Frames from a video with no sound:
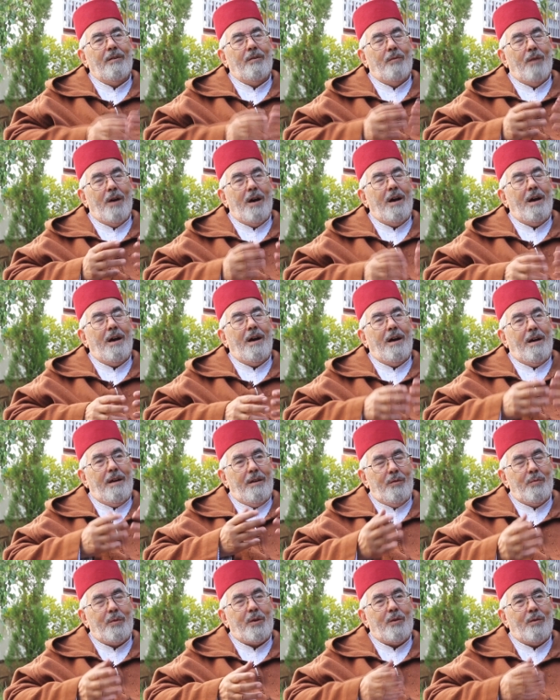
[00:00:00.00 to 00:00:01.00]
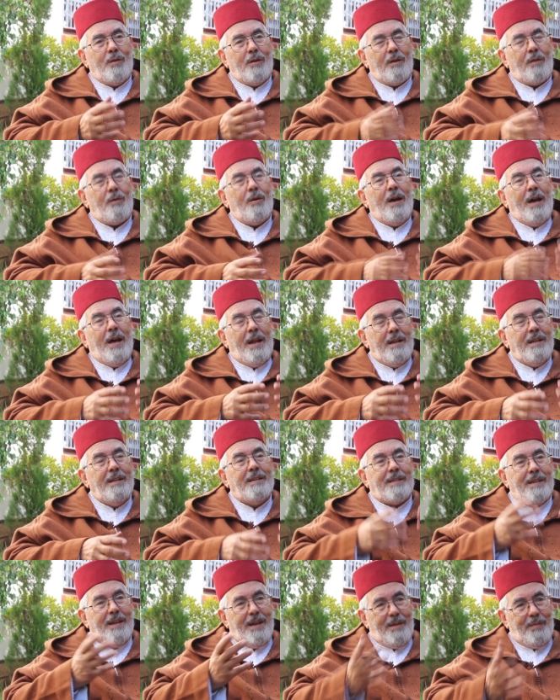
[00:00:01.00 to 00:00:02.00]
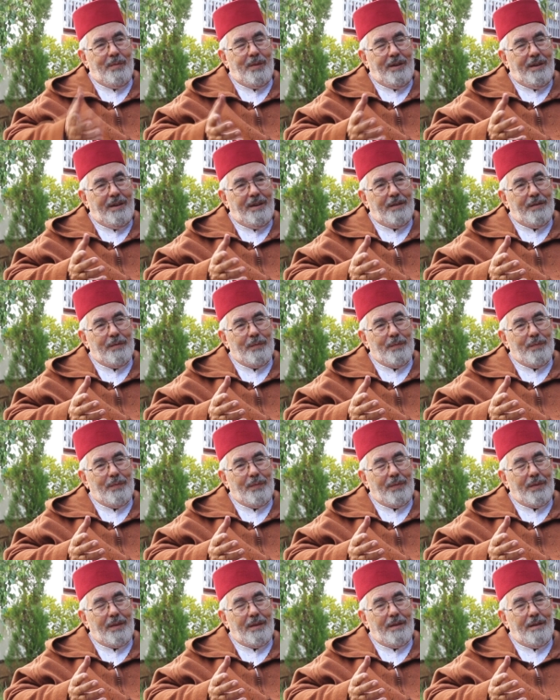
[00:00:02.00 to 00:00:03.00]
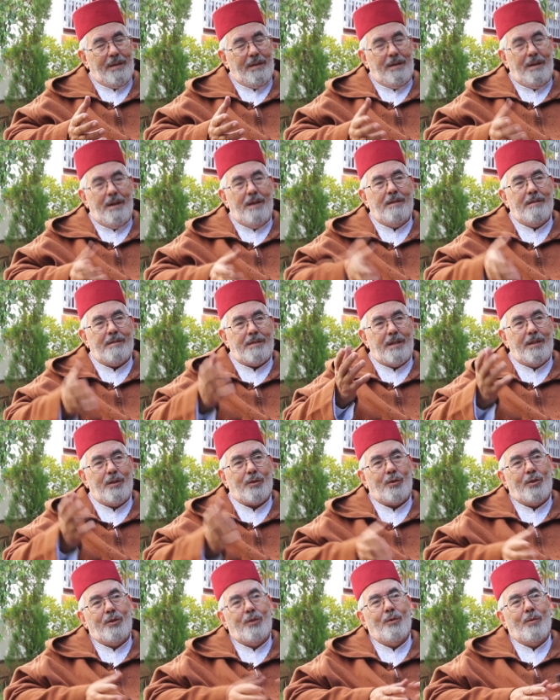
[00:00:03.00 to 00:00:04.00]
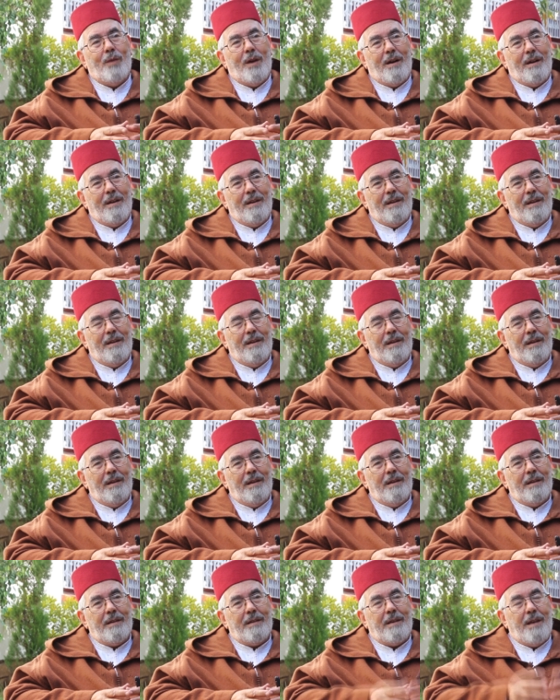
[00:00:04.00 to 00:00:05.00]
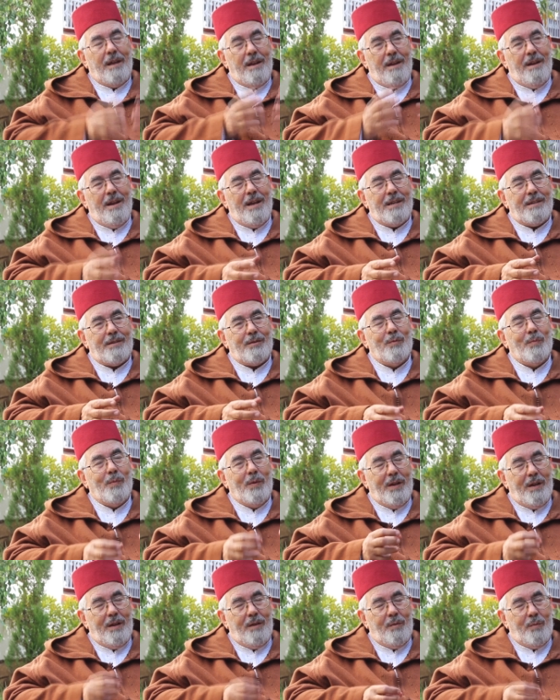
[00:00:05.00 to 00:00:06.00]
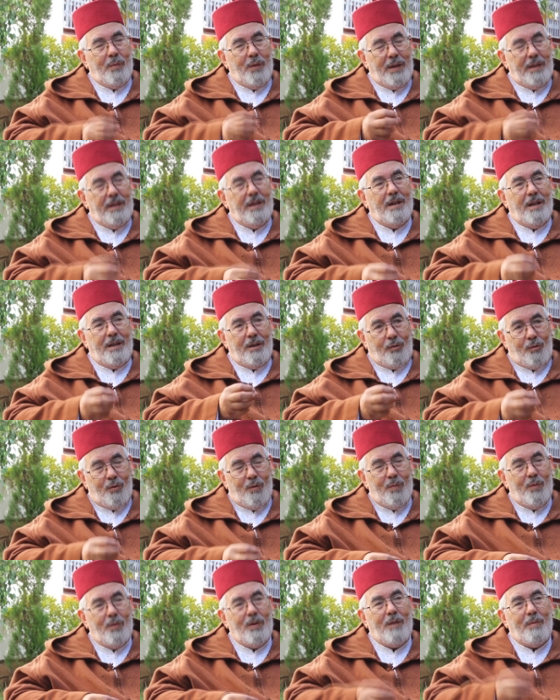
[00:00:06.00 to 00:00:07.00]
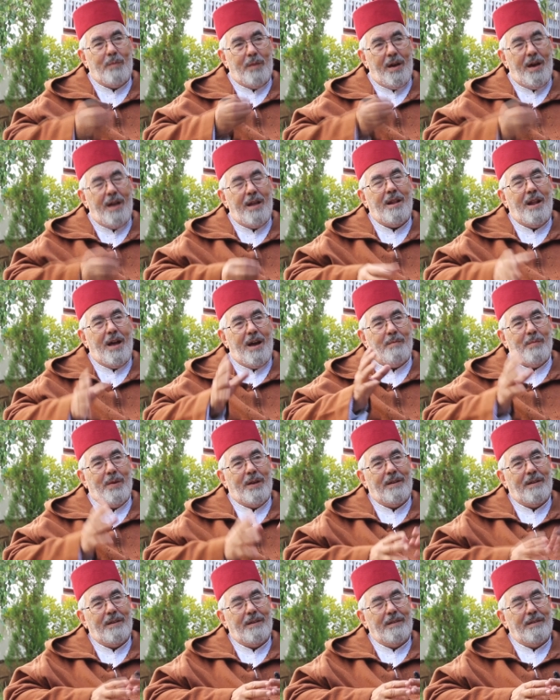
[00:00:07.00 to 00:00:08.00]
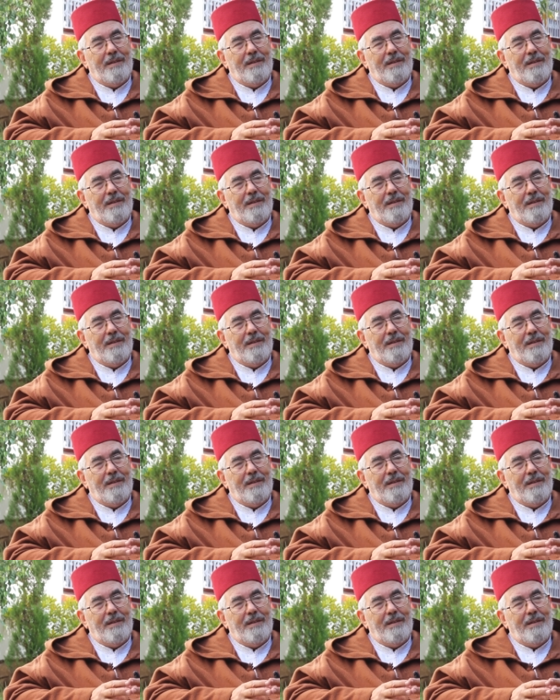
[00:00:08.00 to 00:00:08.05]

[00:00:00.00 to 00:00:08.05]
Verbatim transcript: ويمكن أن عن إسلامه لا ينتظر الدولة كان الناس هم هم الذين يقومون بهذا العمل